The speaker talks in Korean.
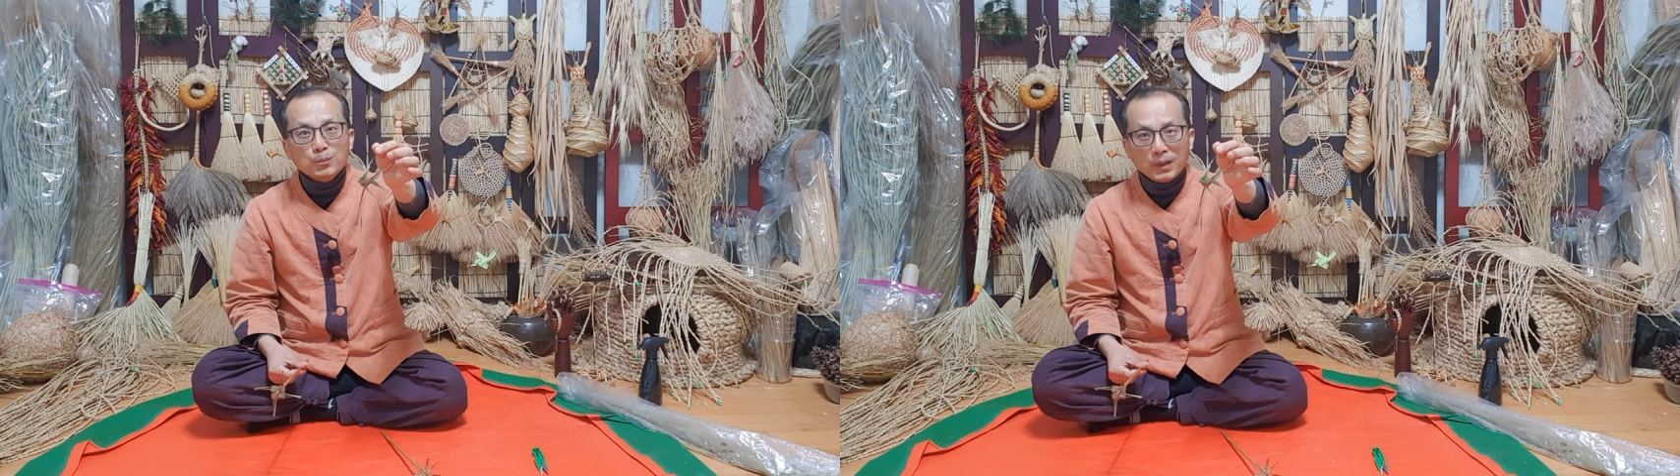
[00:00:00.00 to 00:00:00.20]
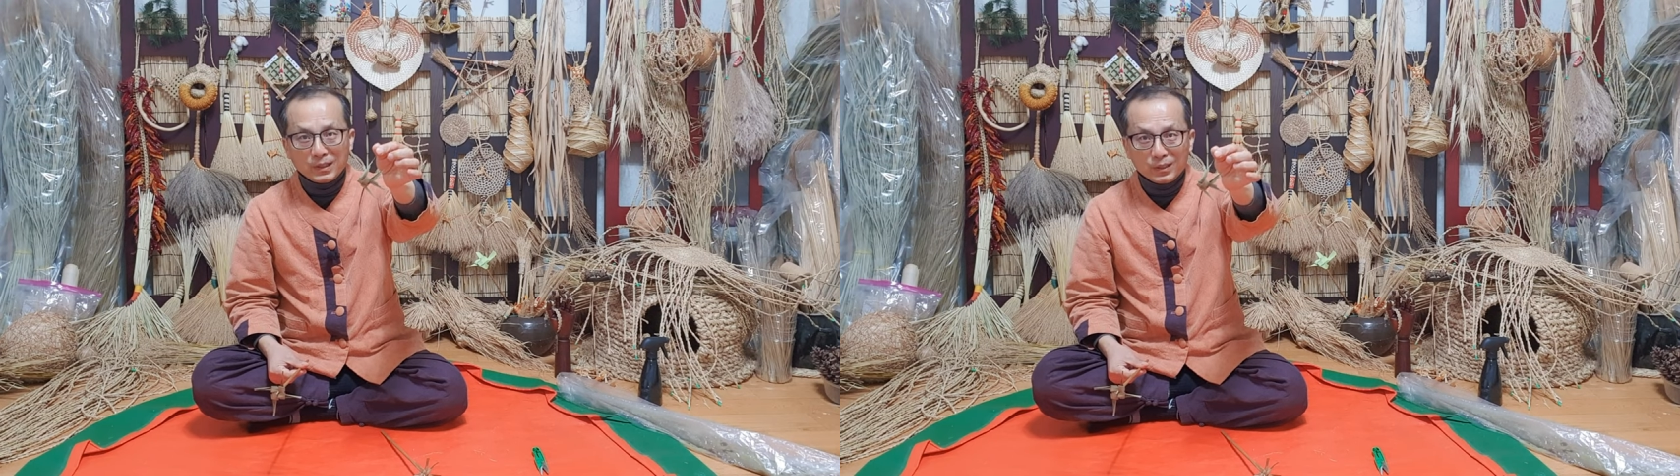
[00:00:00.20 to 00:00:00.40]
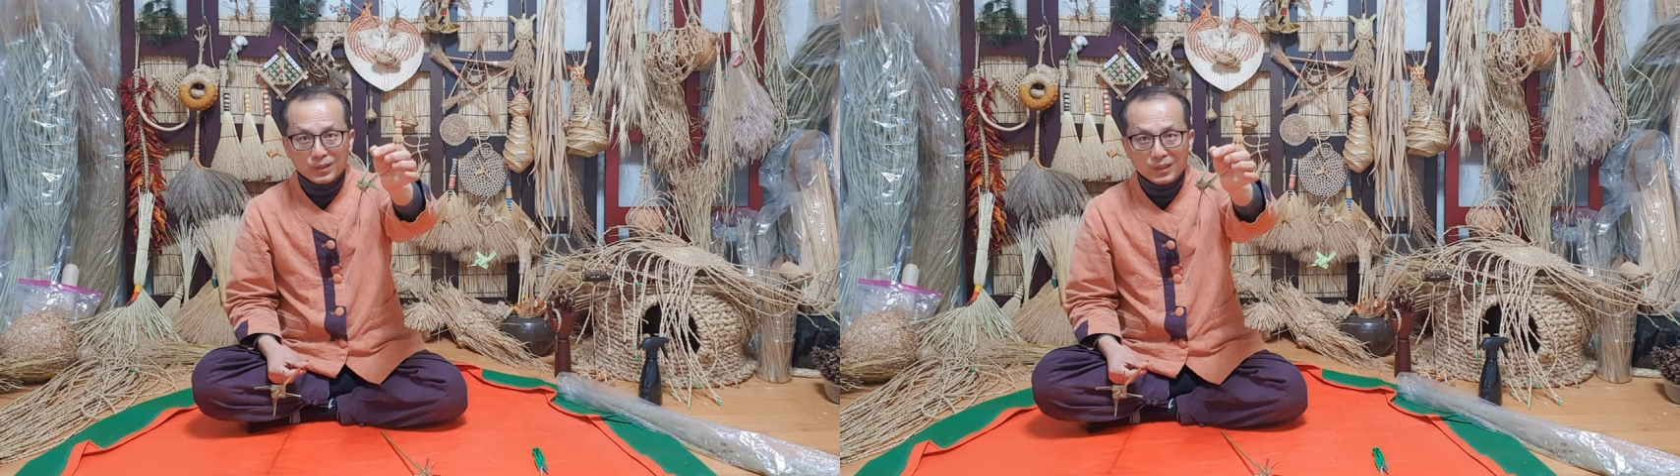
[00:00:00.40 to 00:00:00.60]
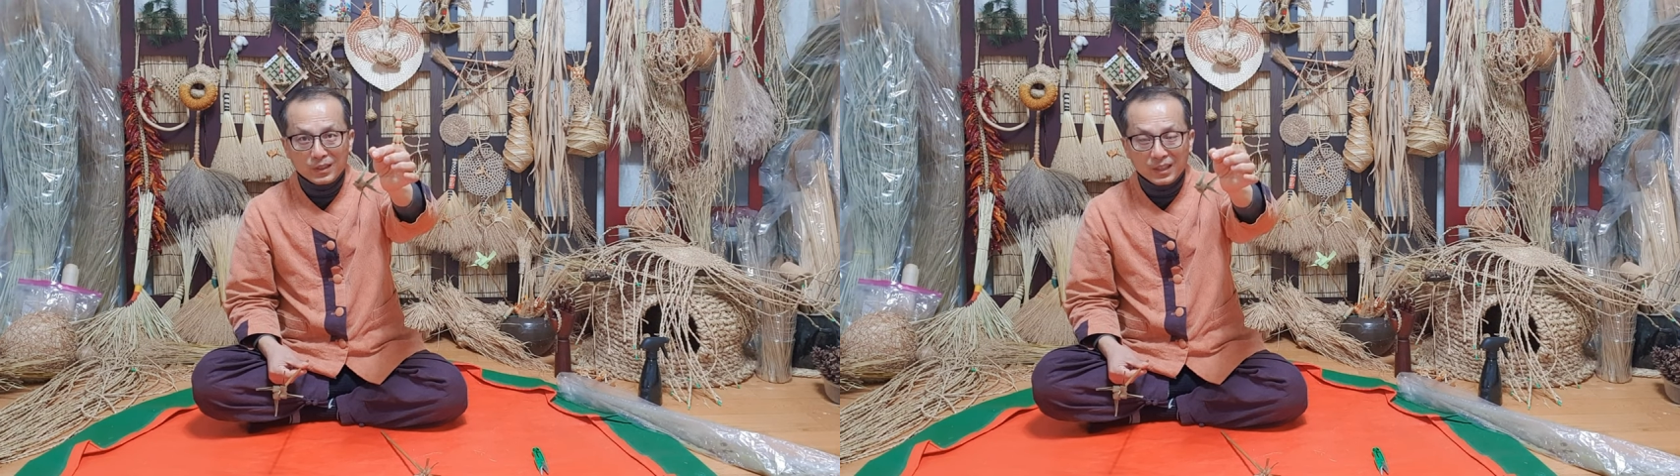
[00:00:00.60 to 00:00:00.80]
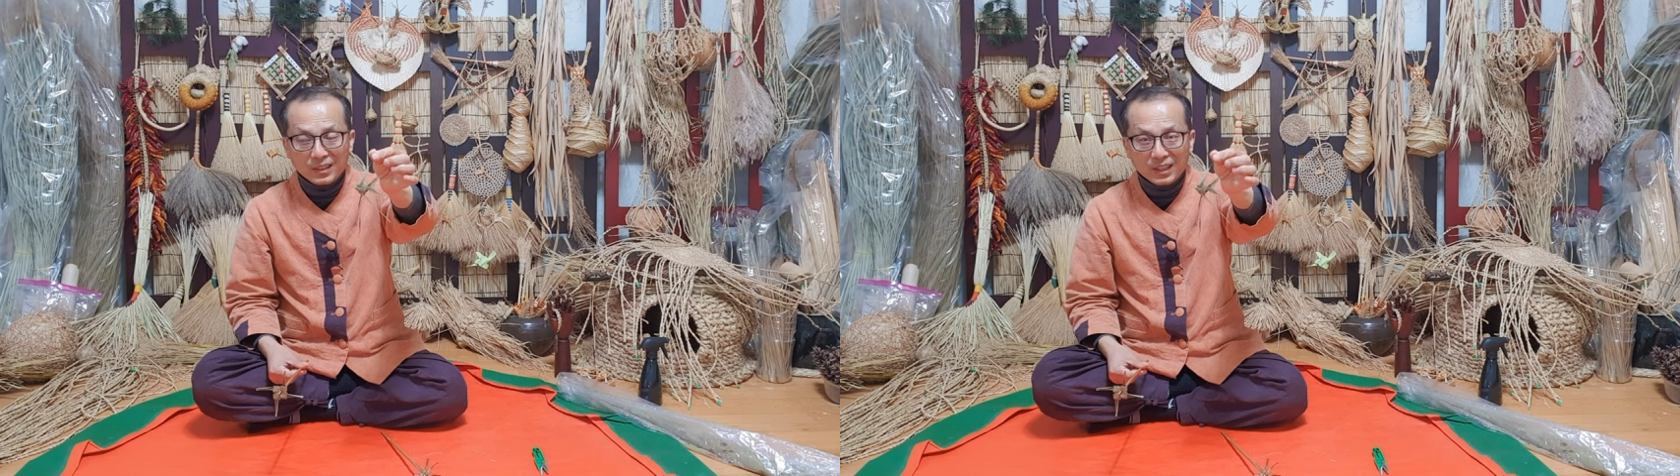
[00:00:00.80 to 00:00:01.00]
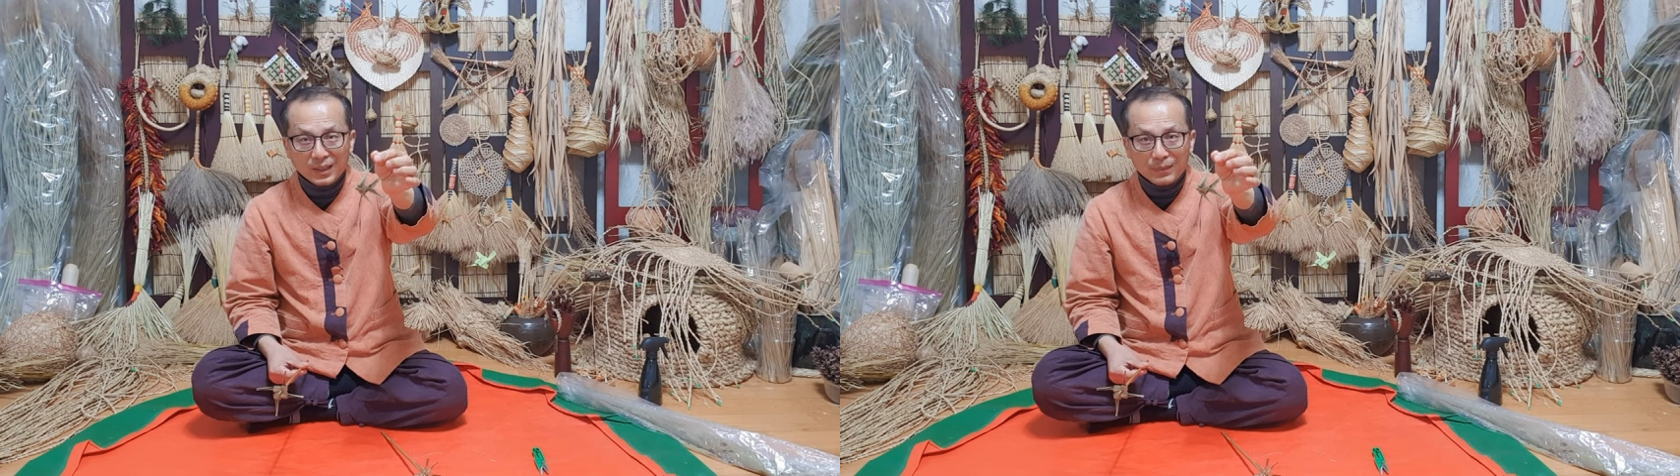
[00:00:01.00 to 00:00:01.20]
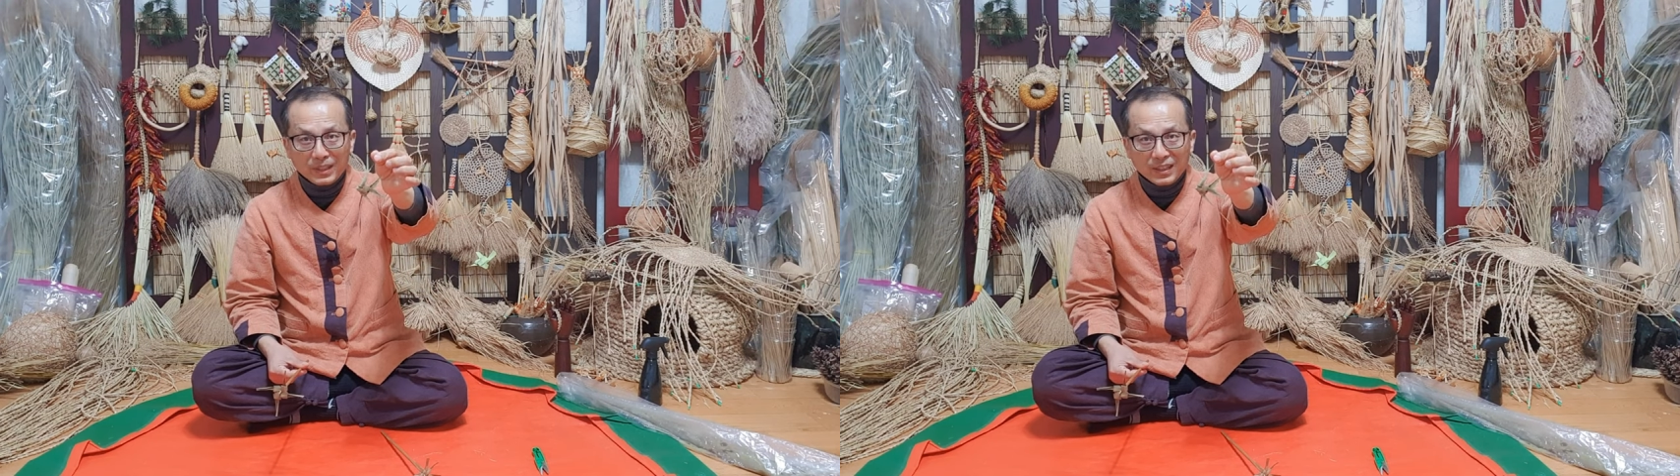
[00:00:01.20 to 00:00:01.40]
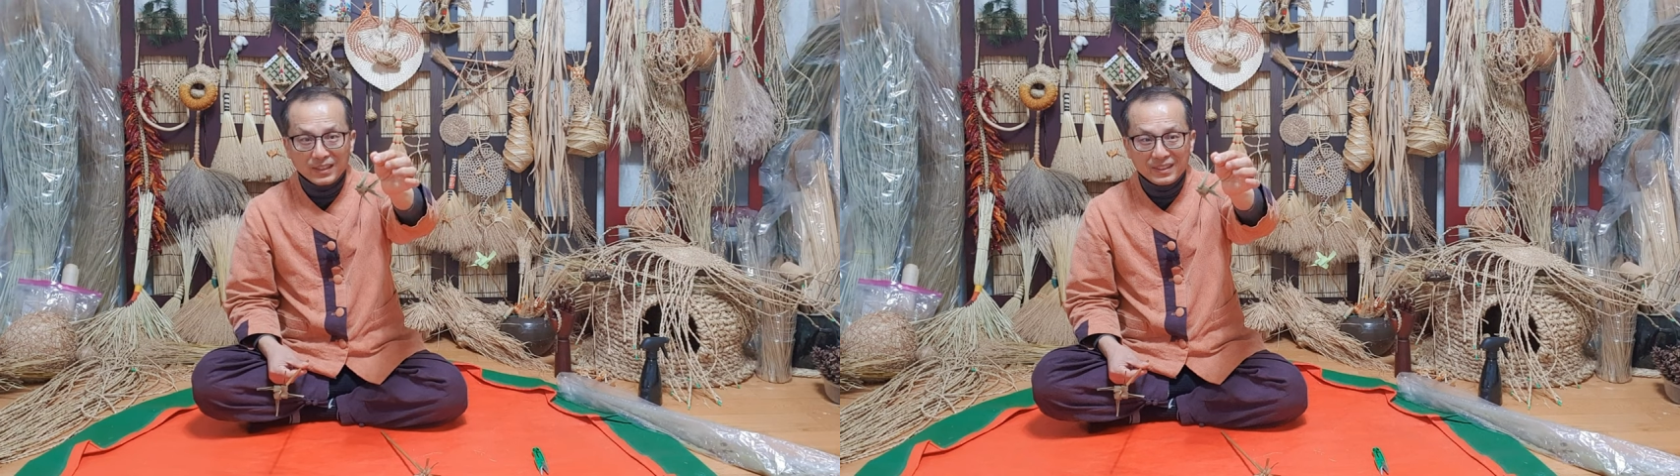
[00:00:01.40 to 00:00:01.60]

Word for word: 만들 수 있다는 얘기입니다.